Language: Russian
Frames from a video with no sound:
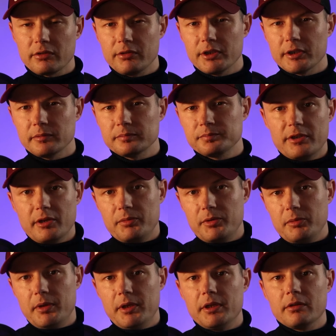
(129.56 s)
света. Тем
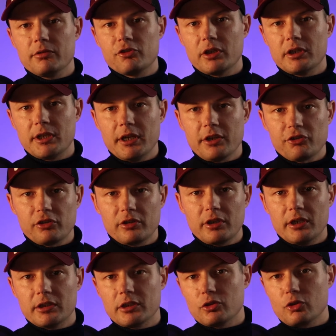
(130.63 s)
не менее, в жанре
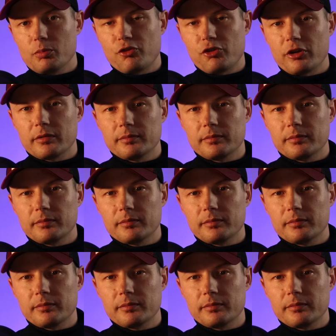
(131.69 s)
экшена это топчик.